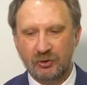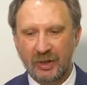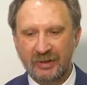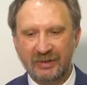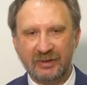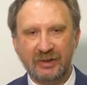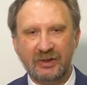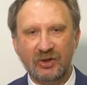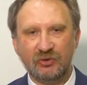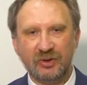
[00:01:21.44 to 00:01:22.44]
часто
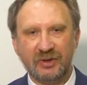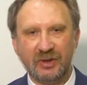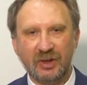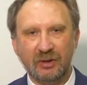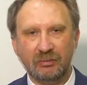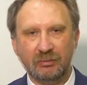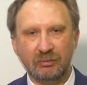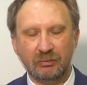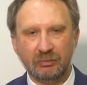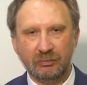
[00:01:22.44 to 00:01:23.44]
содержится
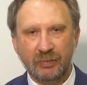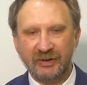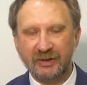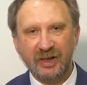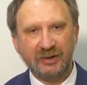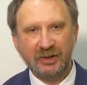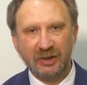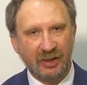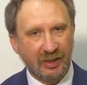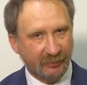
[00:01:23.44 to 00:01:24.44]

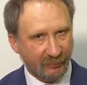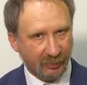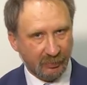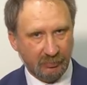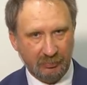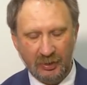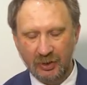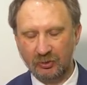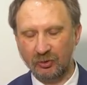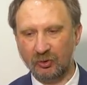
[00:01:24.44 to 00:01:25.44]
подсказка на ответ.
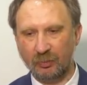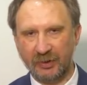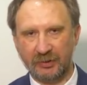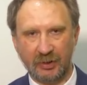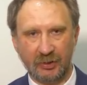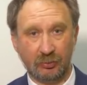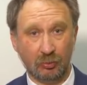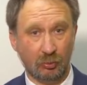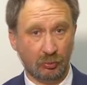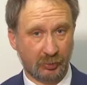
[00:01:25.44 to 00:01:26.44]
Те, кто эту
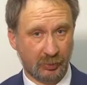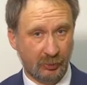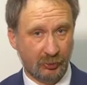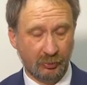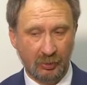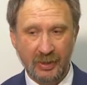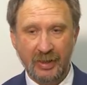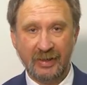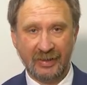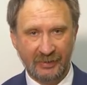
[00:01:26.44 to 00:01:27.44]
подсказку услышал,
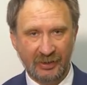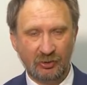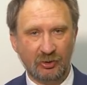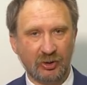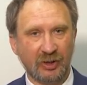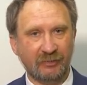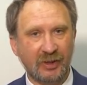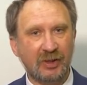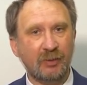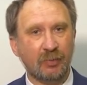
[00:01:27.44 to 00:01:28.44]
конечно же,
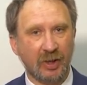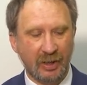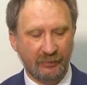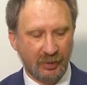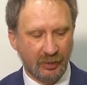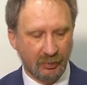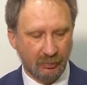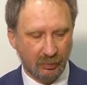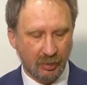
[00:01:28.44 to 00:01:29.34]
ответит неправильно.